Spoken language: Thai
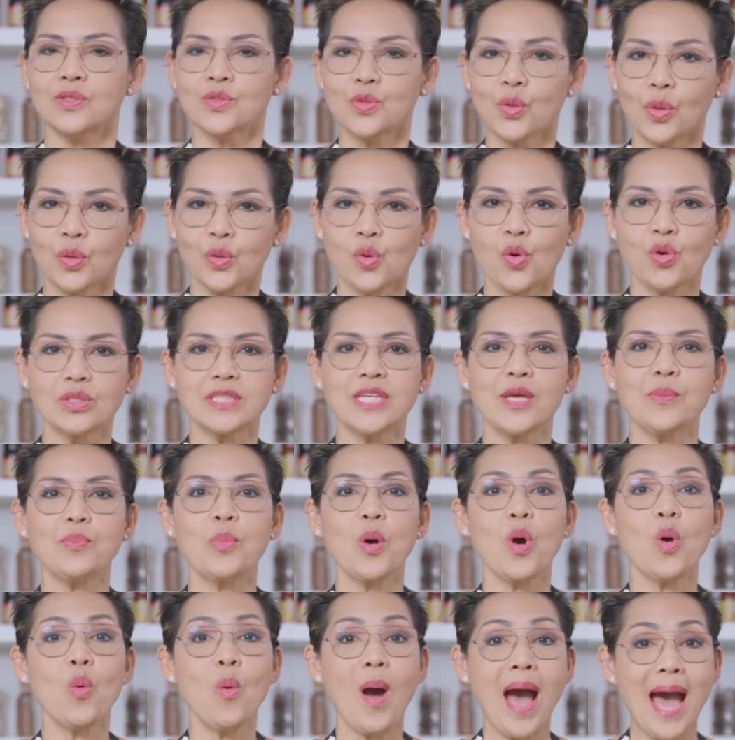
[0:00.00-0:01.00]
ส่วนหัวไช
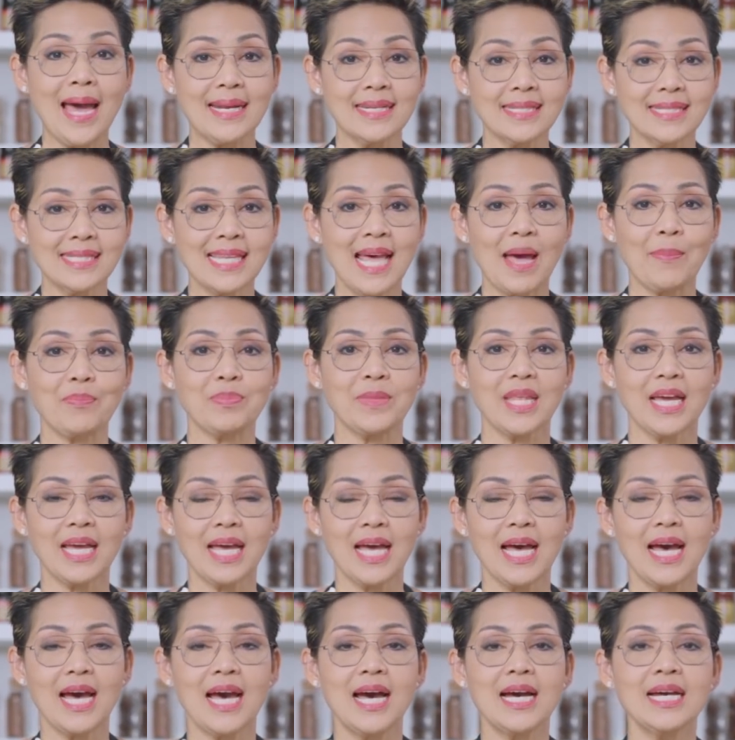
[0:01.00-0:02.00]
โป๊หวานสับนะ
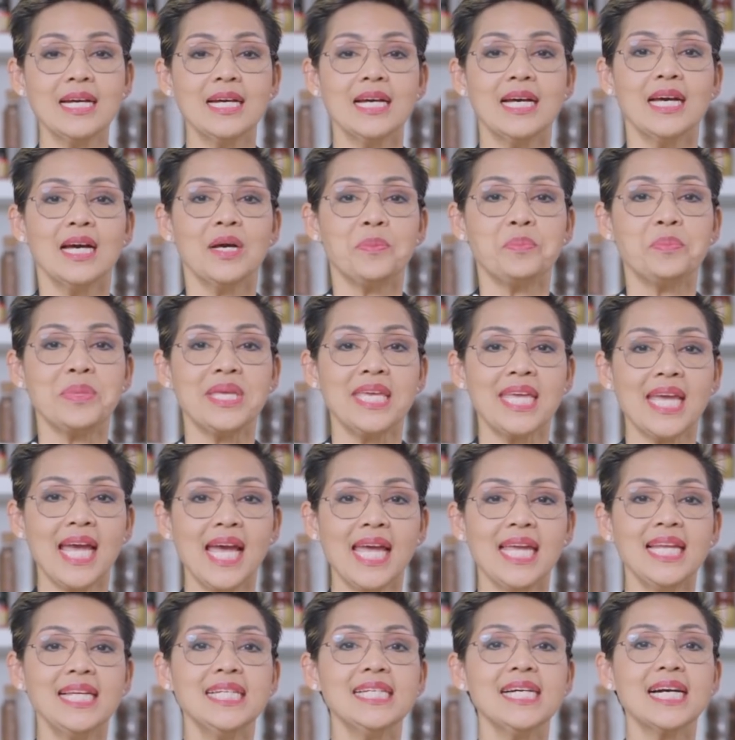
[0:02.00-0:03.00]
คะ มี
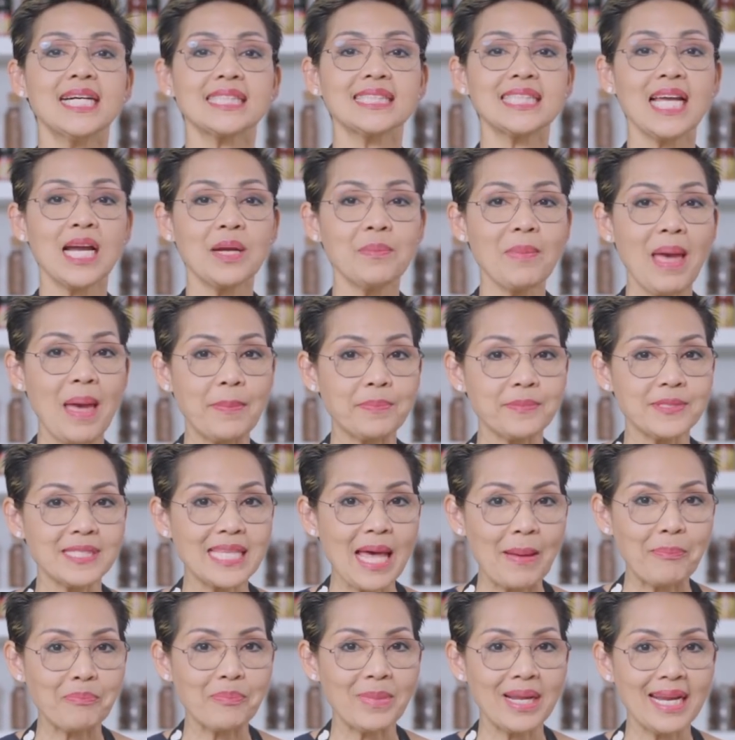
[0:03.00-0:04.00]
ให้เลือกทั้งแบบ
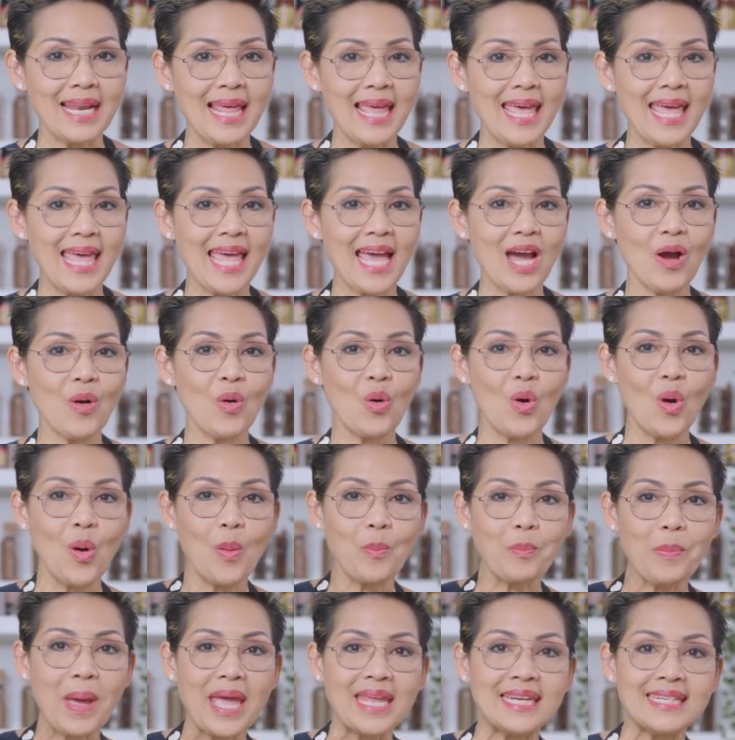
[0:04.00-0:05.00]
สับมาแล้ว
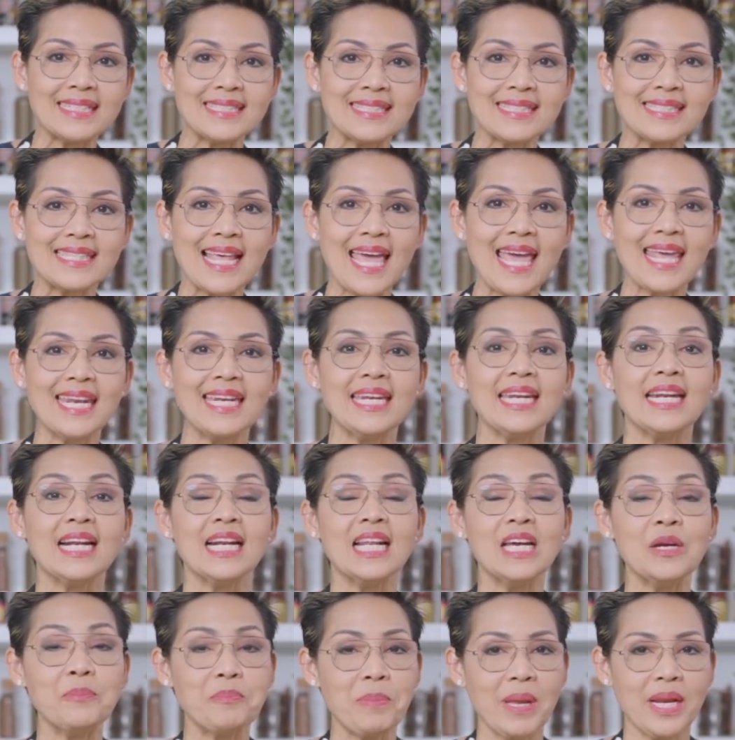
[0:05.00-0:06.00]
เป็นเส้น
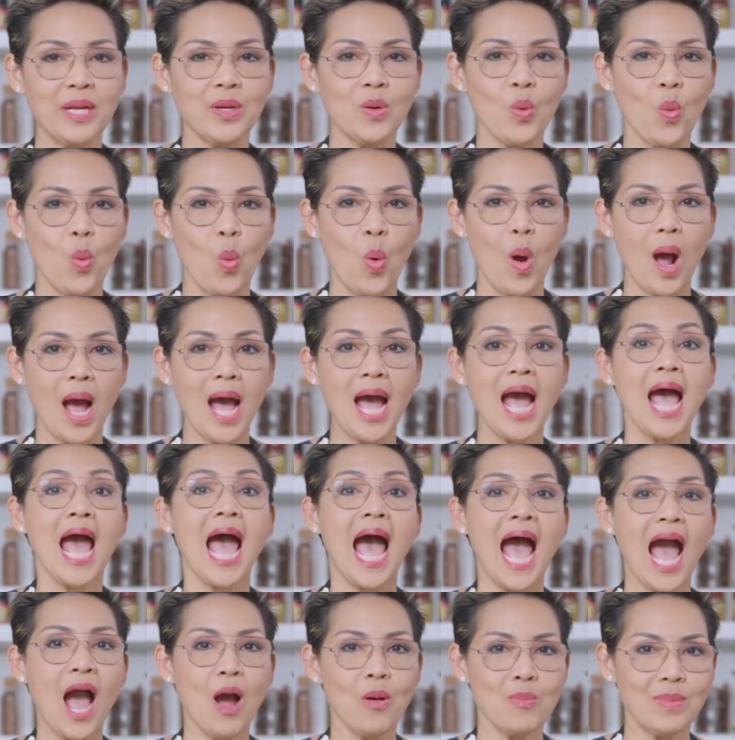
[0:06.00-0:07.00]
หรือเป็นหัว
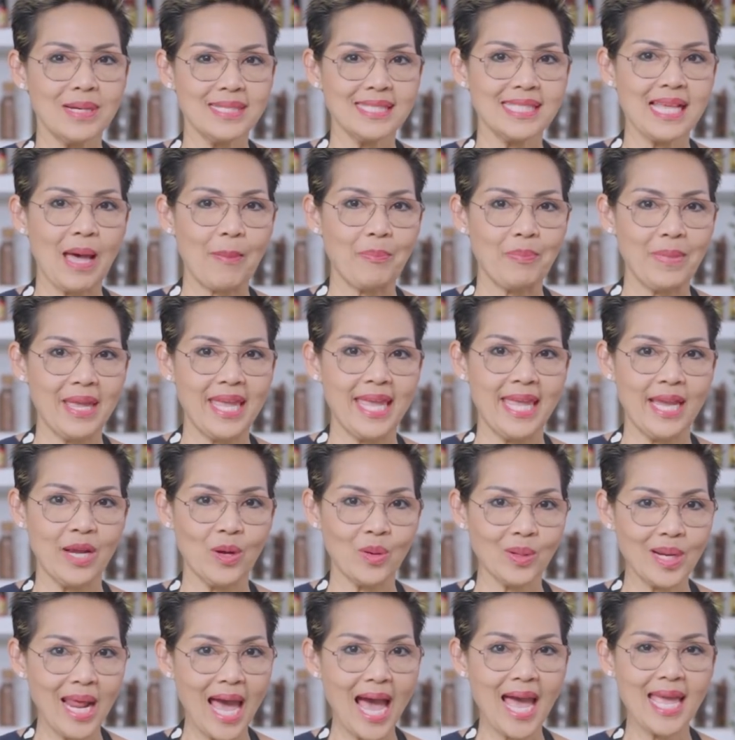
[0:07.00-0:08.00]
เอามาสับเอง
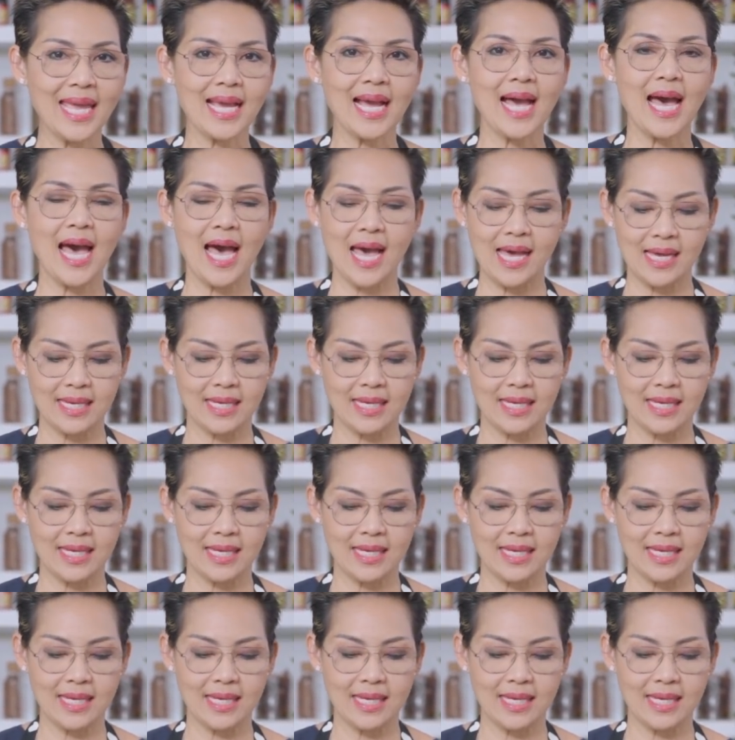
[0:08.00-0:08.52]
ก็ได้ค่ะ